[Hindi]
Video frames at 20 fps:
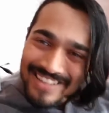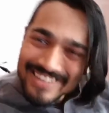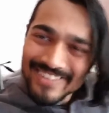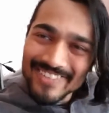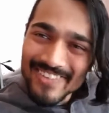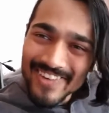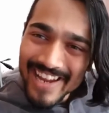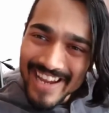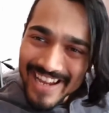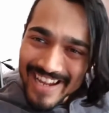
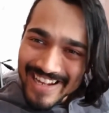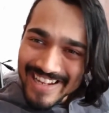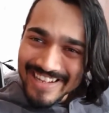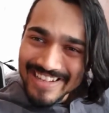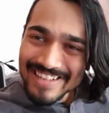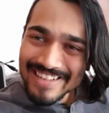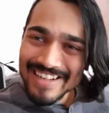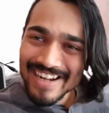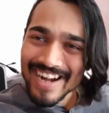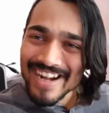गूंगे
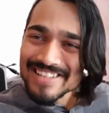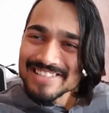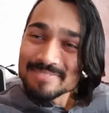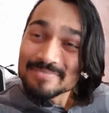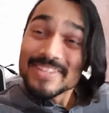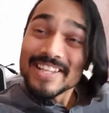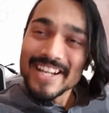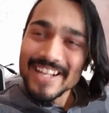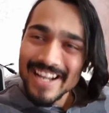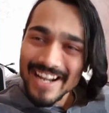आज
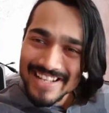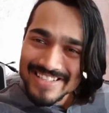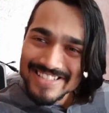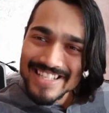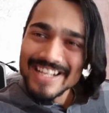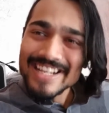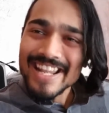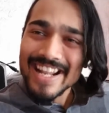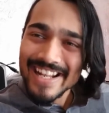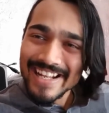हम तेरे
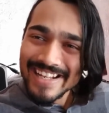ट्रांसलेटर